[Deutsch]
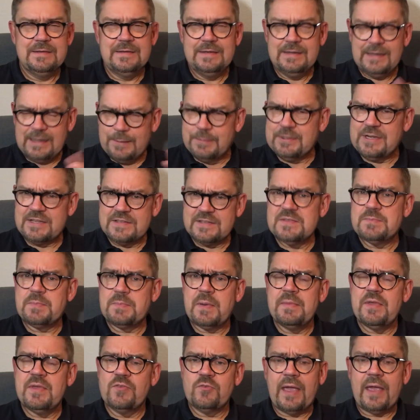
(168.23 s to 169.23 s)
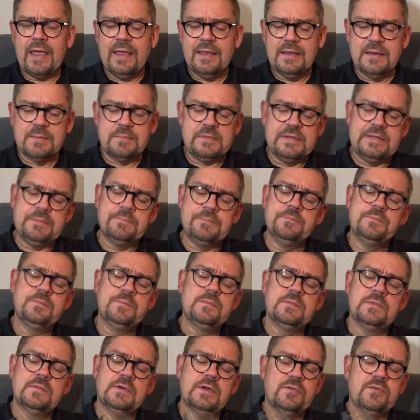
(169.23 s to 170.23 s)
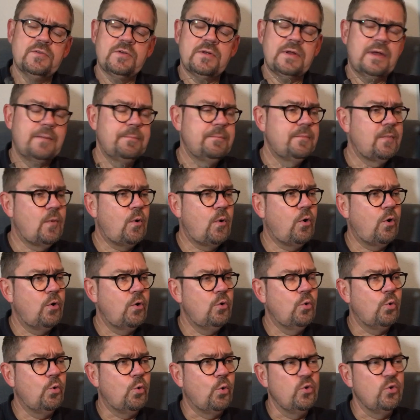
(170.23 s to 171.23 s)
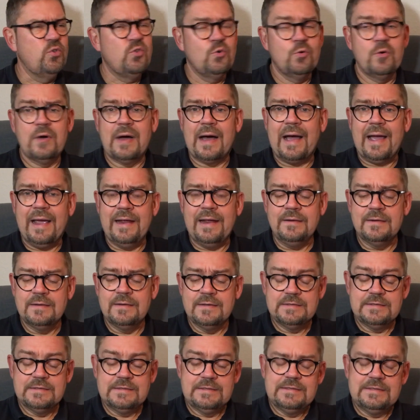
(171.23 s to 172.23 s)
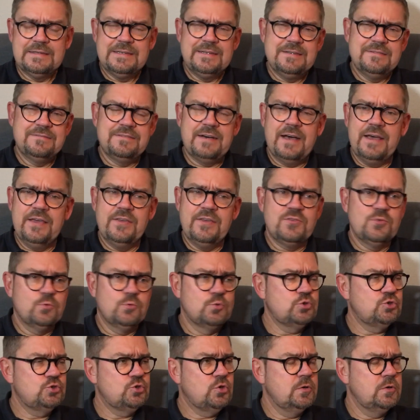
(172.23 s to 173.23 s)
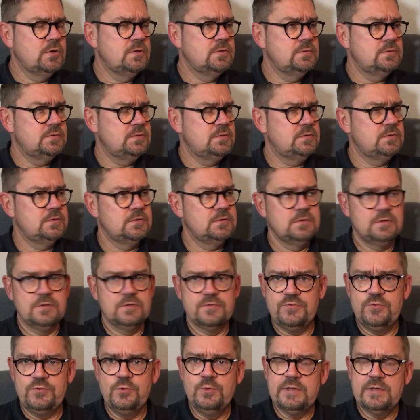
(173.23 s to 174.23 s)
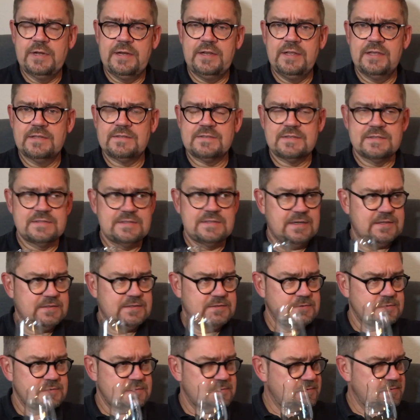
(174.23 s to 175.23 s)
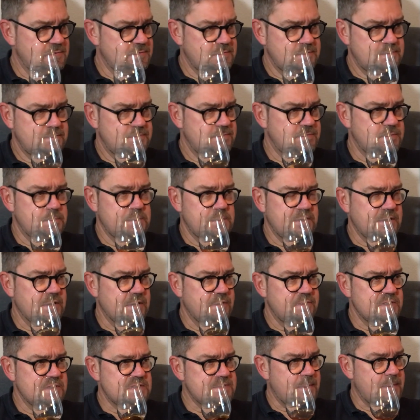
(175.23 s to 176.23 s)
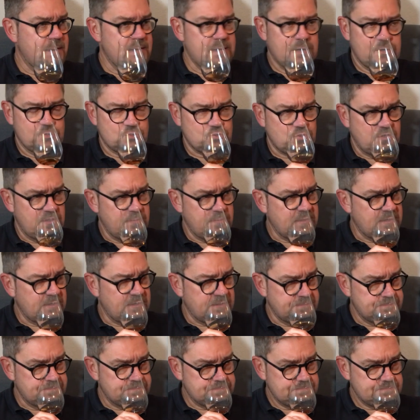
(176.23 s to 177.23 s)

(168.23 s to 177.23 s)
Aber das ist bei mir so hängen geblieben. Also am Oloroso Rhein war ich so schon äh, gefühlt, hätte ich jetzt gesagt, äh, für mich irgendwie zwei Jahre schon nicht mehr dran.